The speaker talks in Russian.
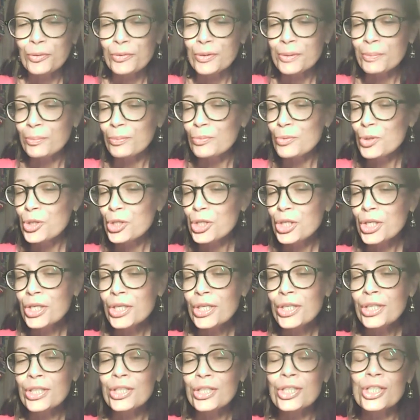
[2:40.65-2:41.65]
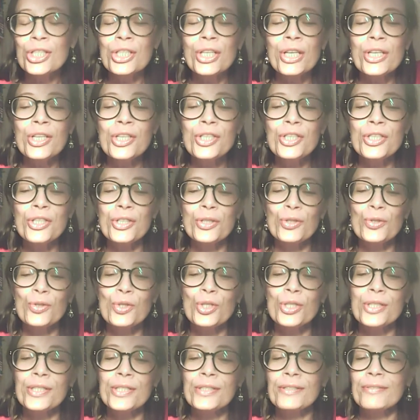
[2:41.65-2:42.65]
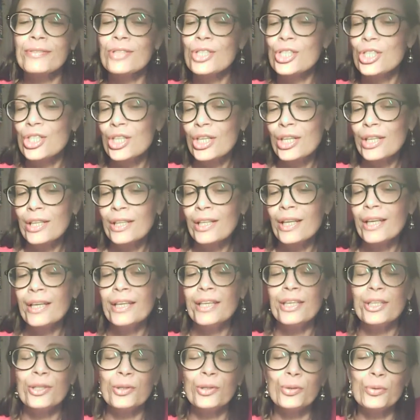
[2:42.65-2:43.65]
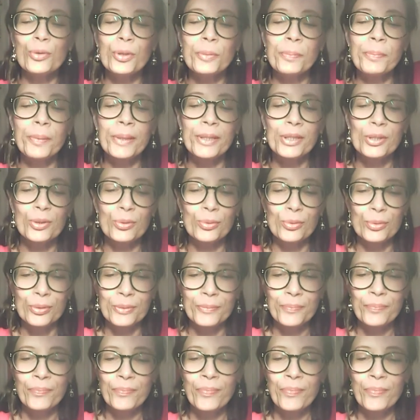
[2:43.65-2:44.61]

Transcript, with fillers: ведь к мужчине и к женщине нужен совершенно иной подход.